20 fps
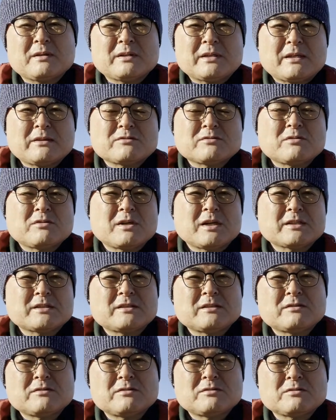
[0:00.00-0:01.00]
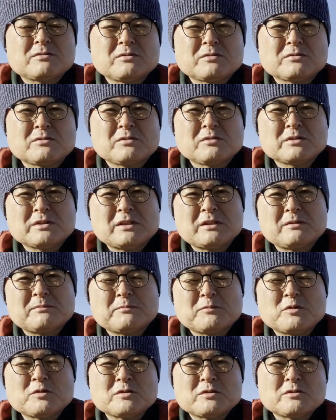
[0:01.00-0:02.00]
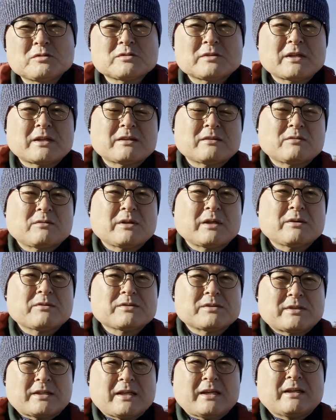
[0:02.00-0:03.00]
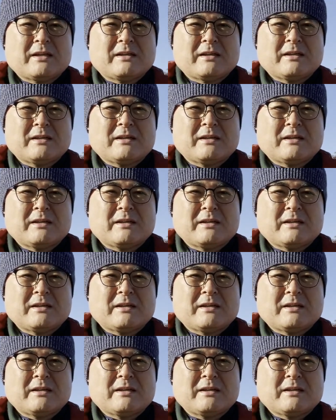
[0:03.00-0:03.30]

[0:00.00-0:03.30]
で情報発信することにもう一度再トライをして